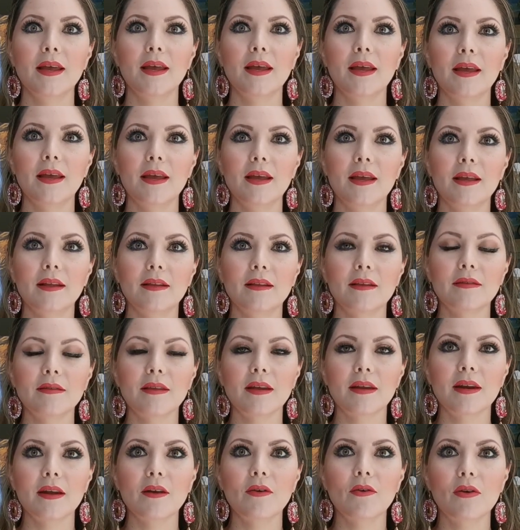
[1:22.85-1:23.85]
eh, te
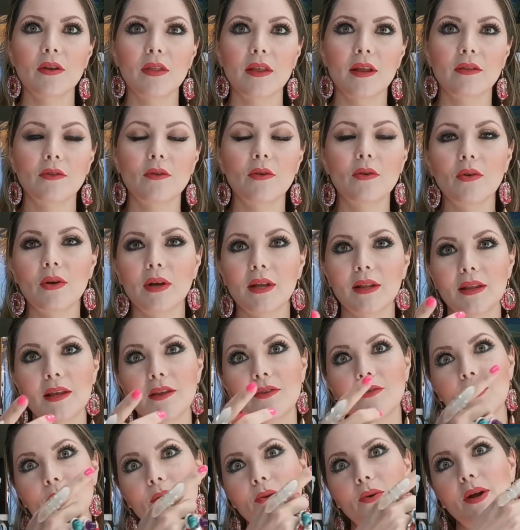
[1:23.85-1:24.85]
está recordando lo que
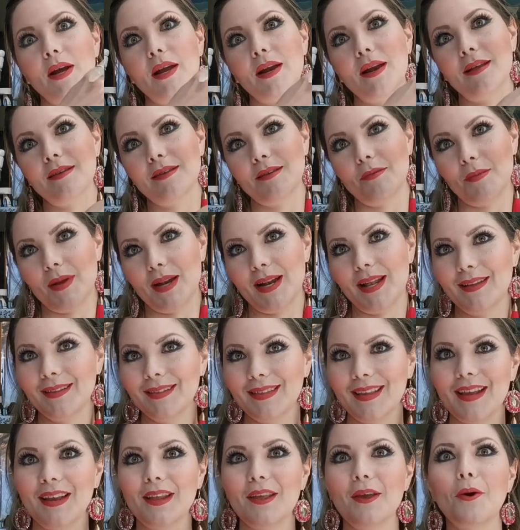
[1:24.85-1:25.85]
te hizo enojar la semana
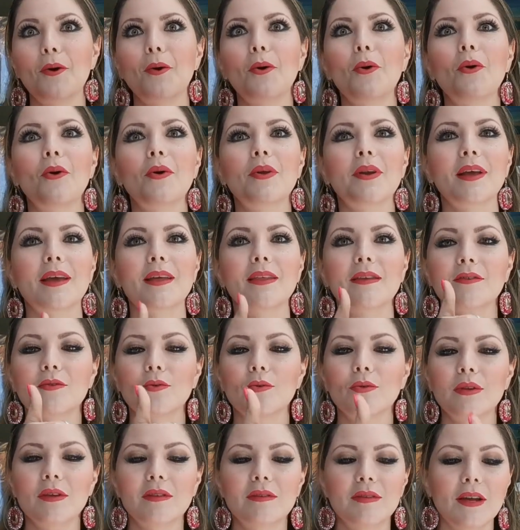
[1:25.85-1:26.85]
anterior, que
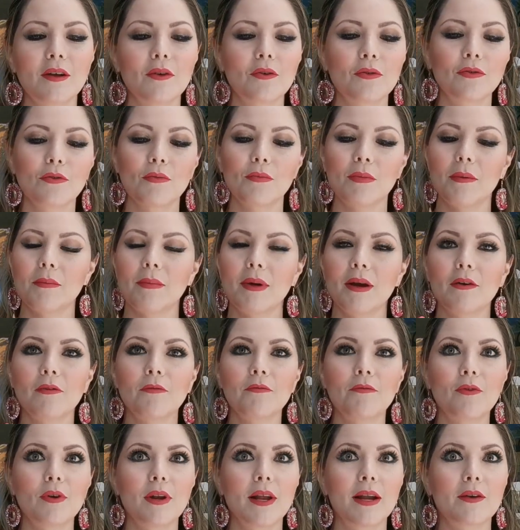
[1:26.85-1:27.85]
discutiste con tu mamá,
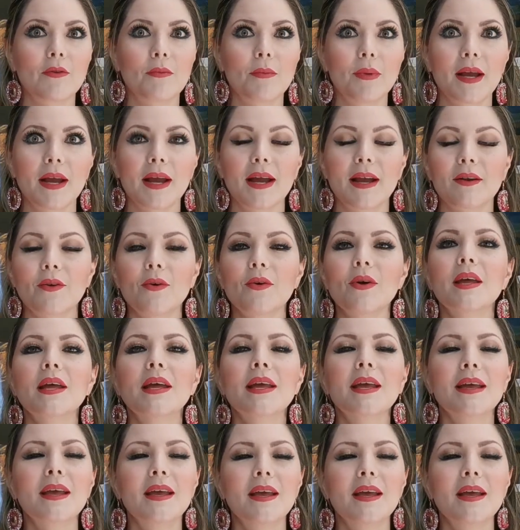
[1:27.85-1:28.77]
con fulano, mengano.